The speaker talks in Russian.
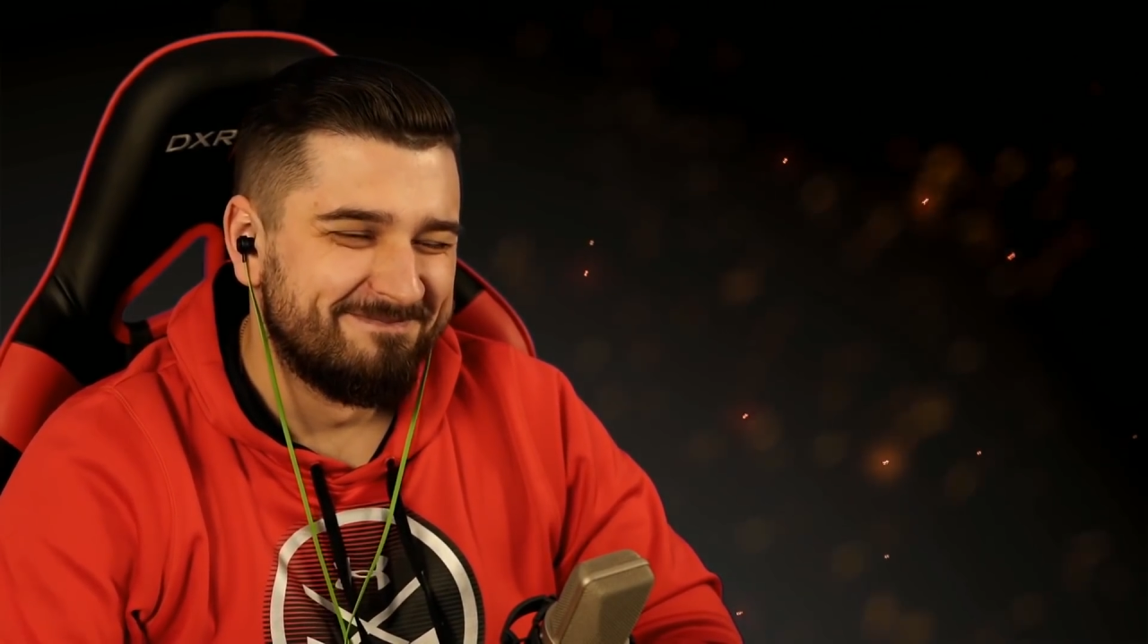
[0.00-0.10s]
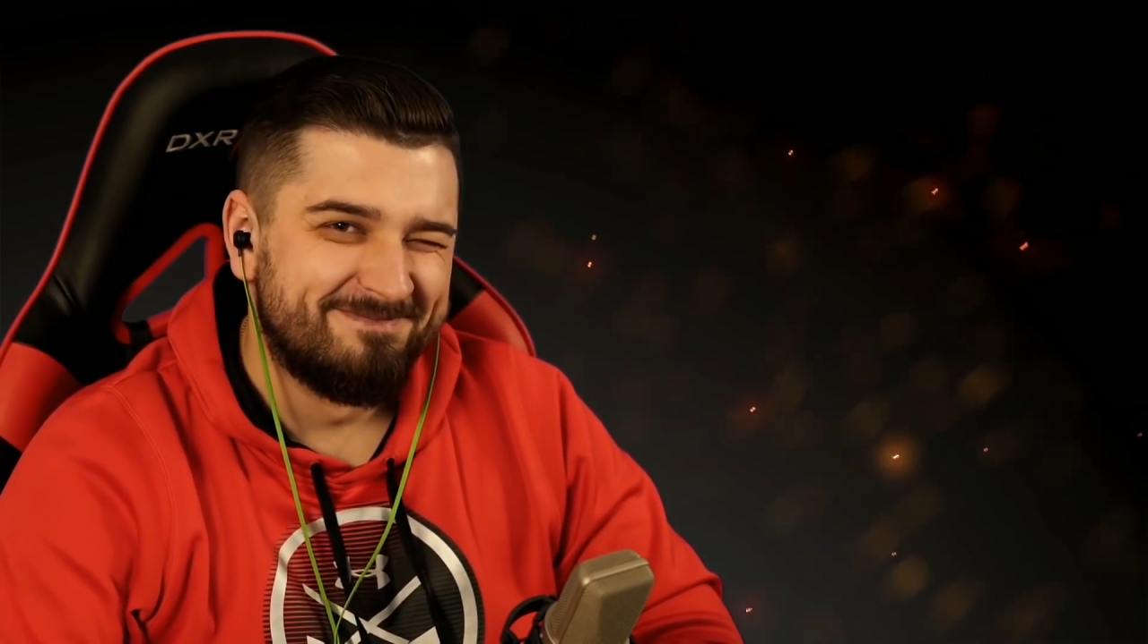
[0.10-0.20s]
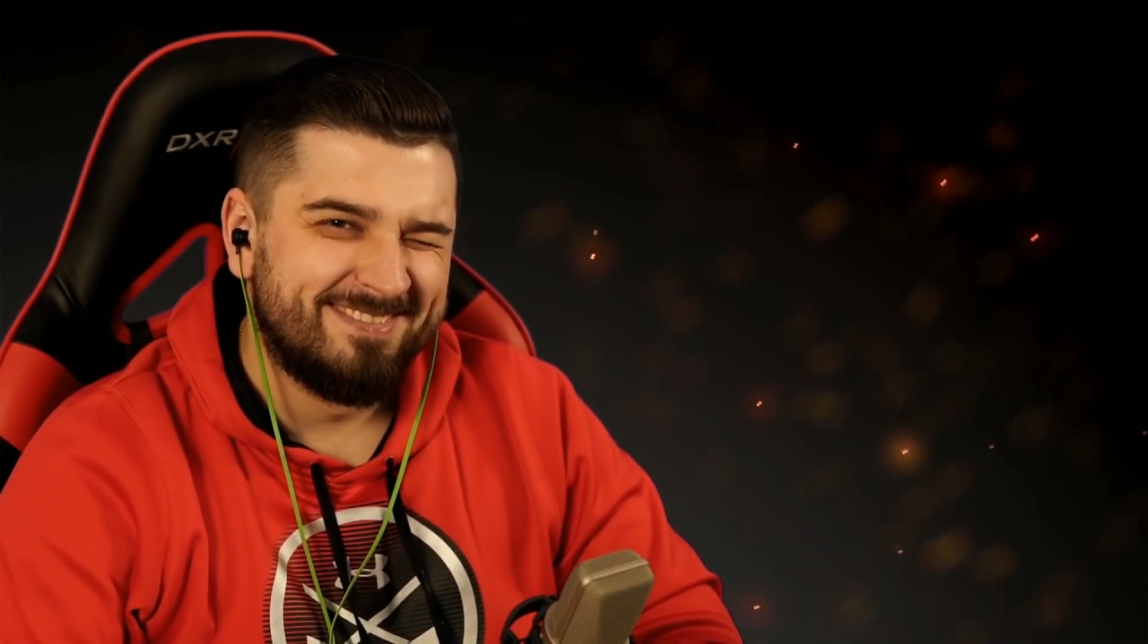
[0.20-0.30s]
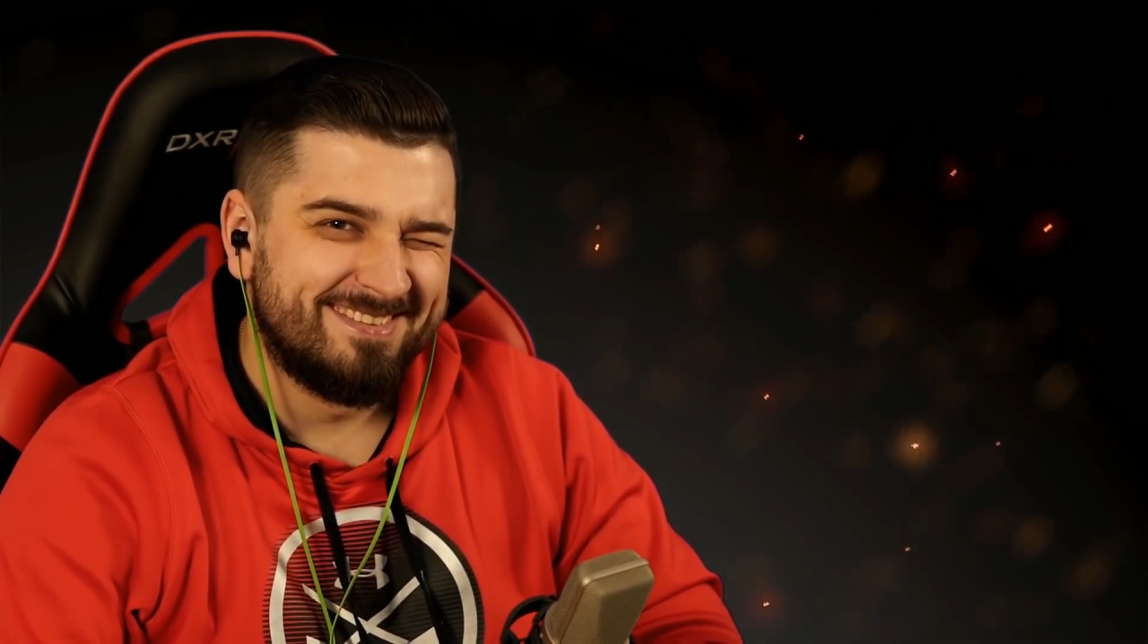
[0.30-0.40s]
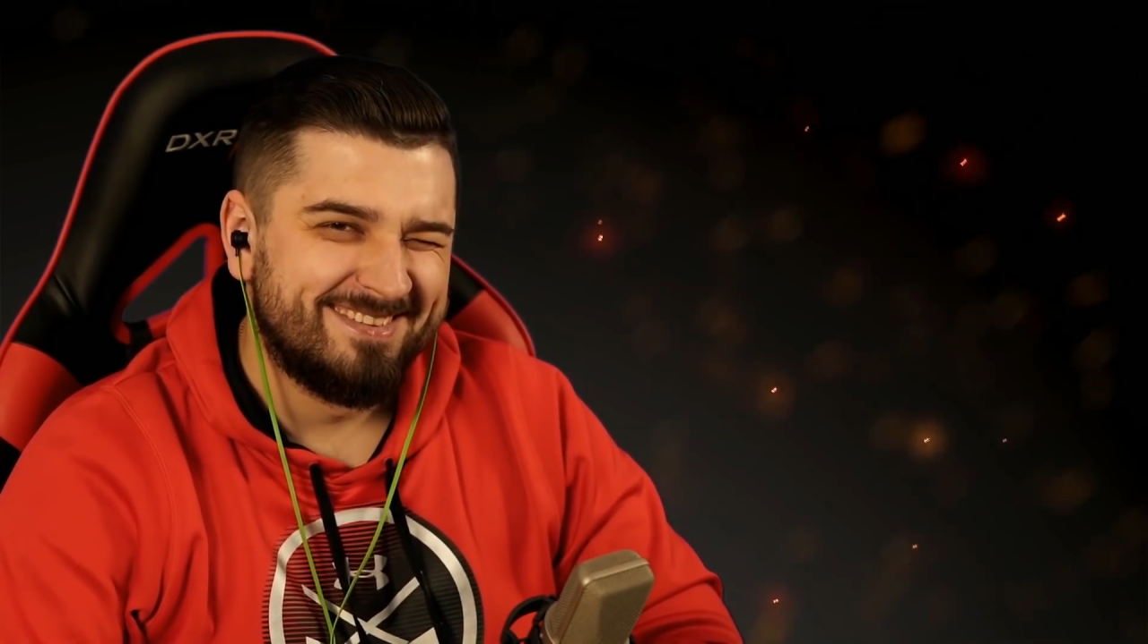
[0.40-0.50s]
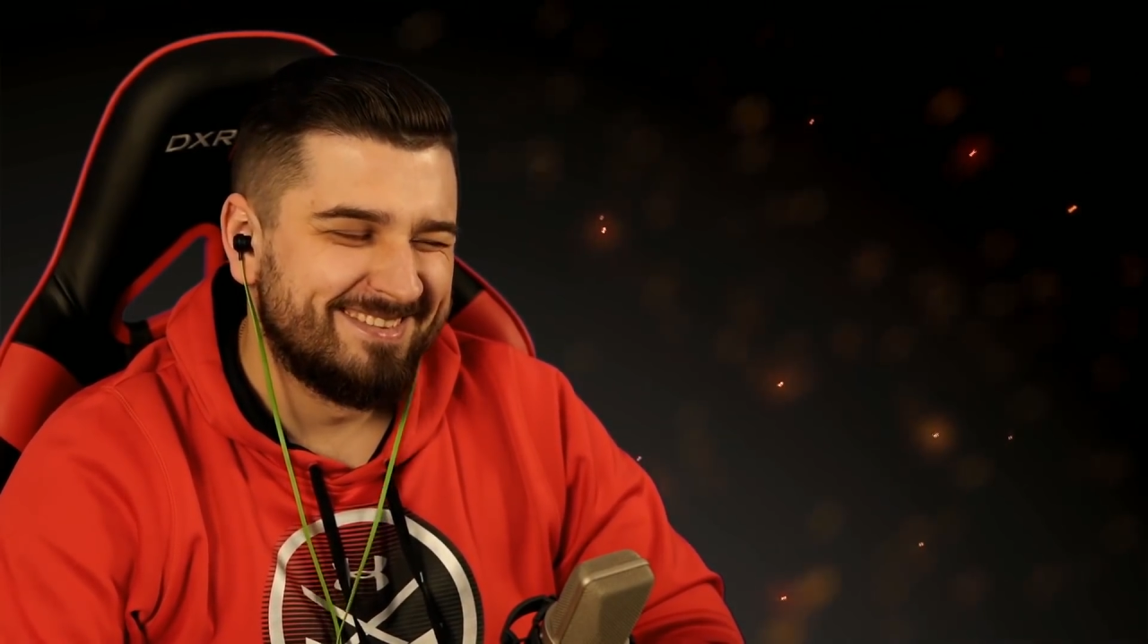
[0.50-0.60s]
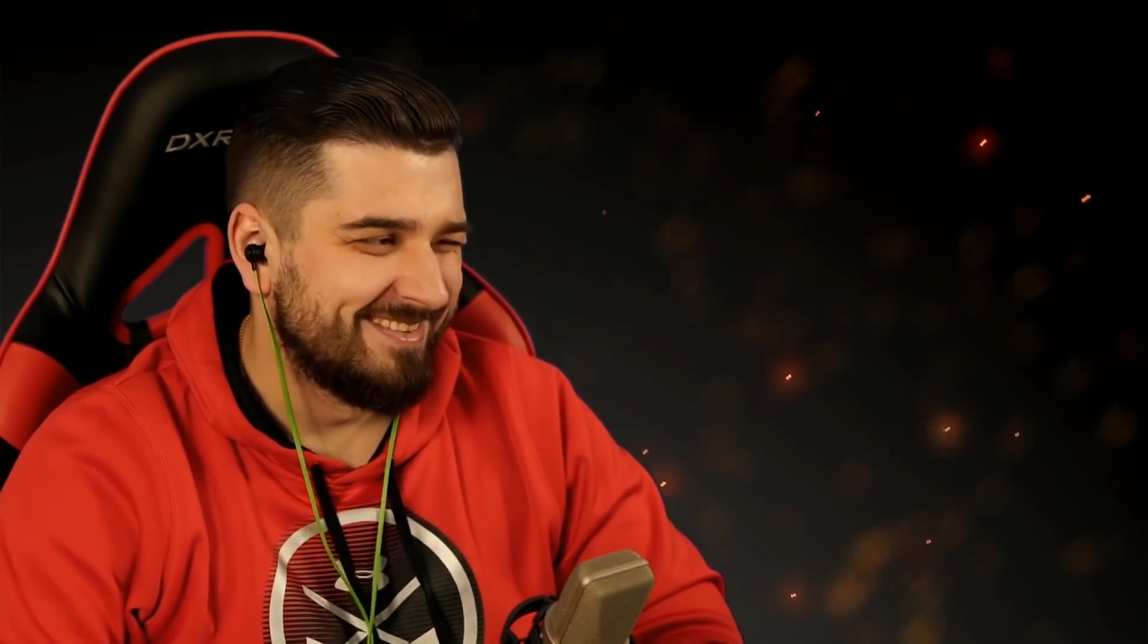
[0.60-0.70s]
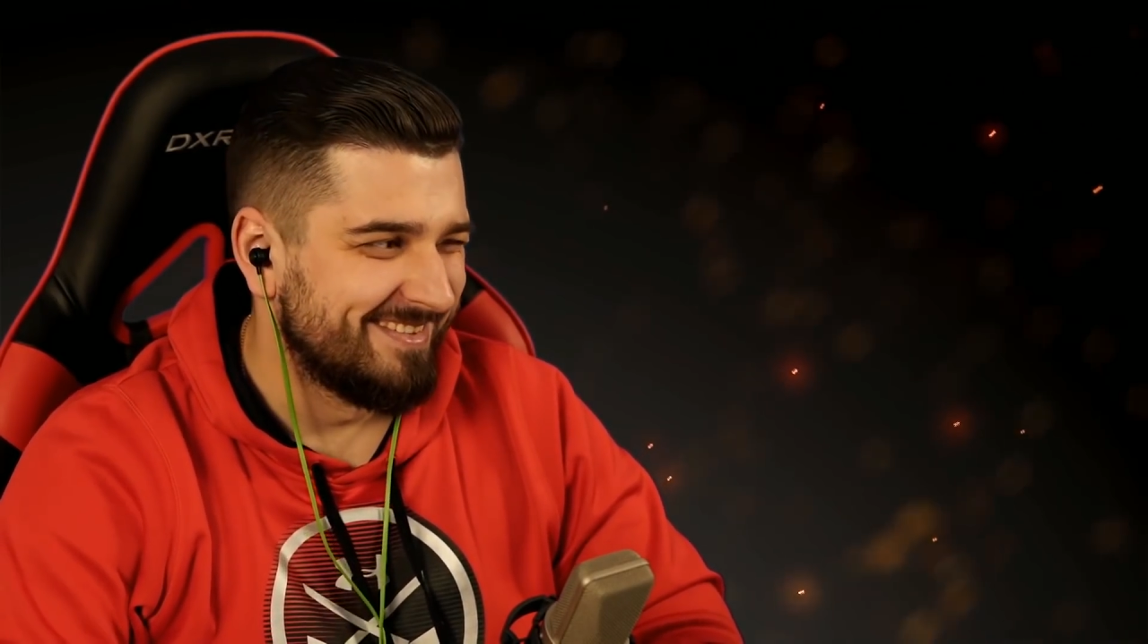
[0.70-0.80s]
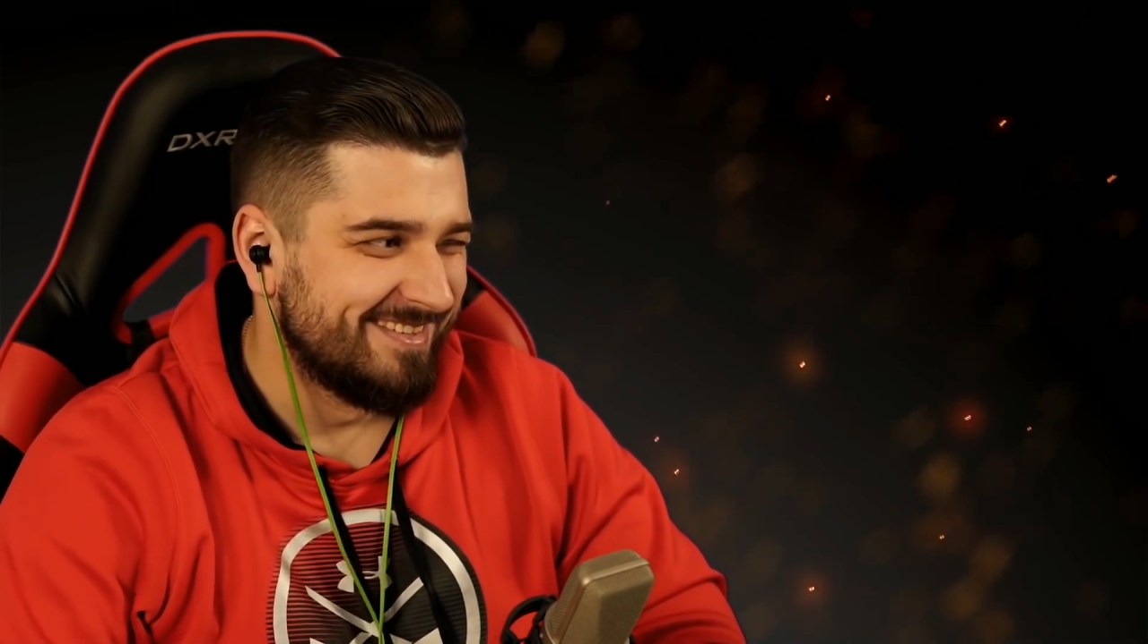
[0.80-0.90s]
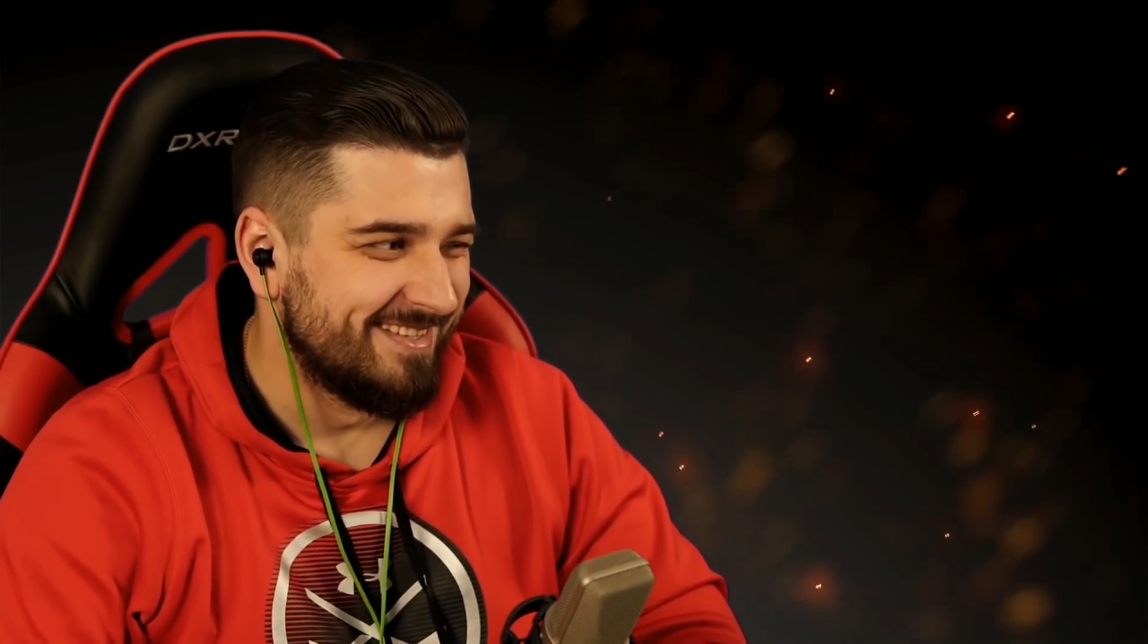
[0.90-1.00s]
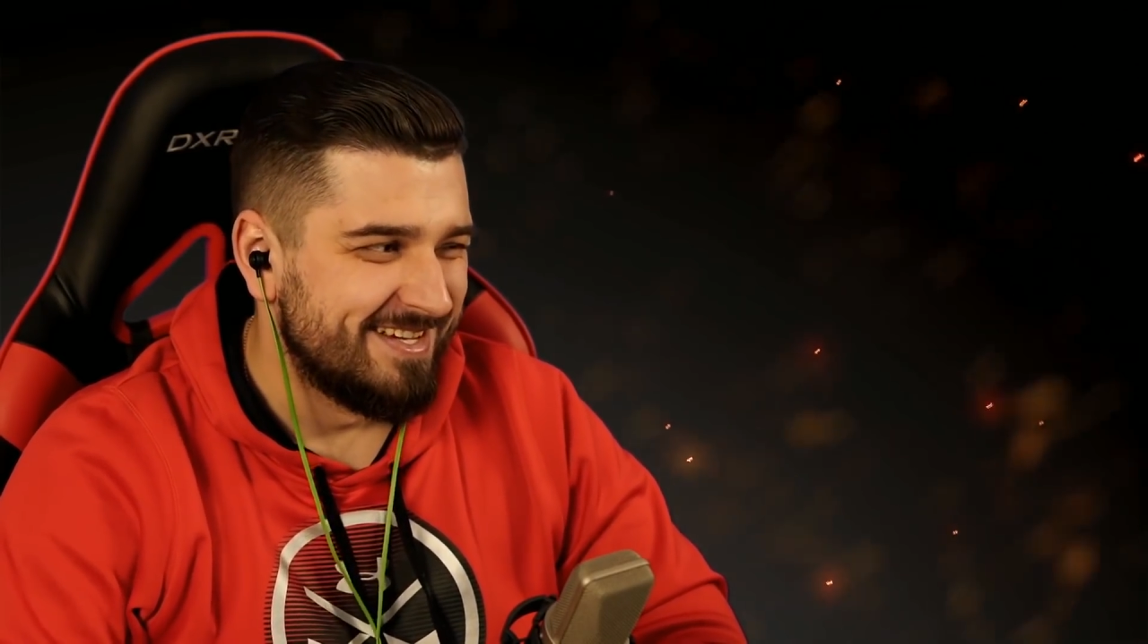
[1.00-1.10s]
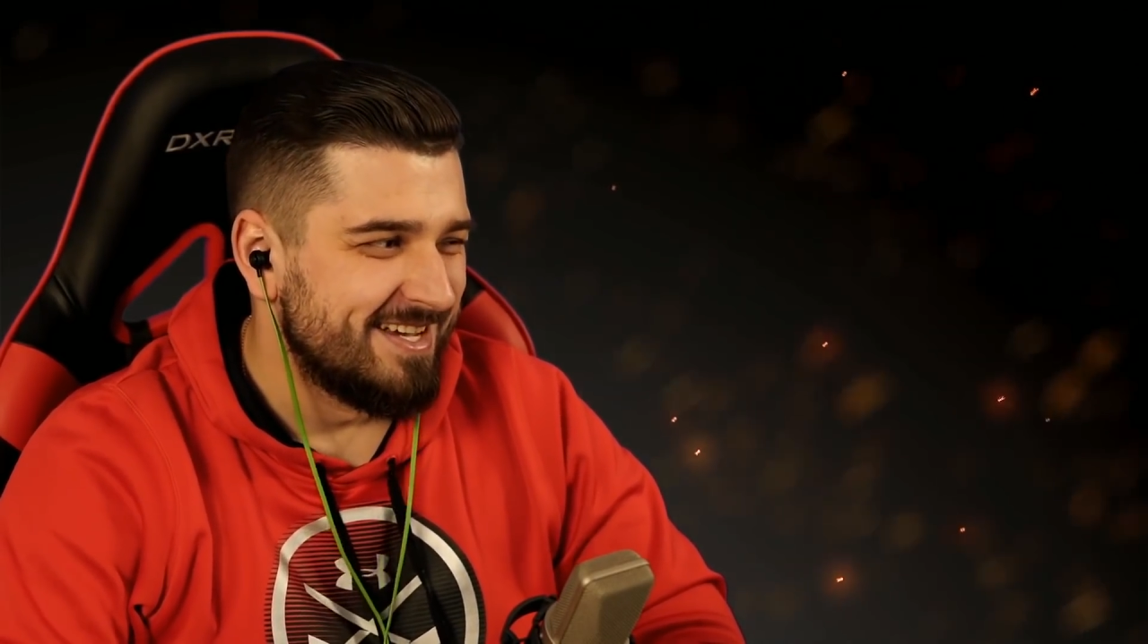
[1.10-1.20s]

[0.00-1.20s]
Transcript: это обязательно.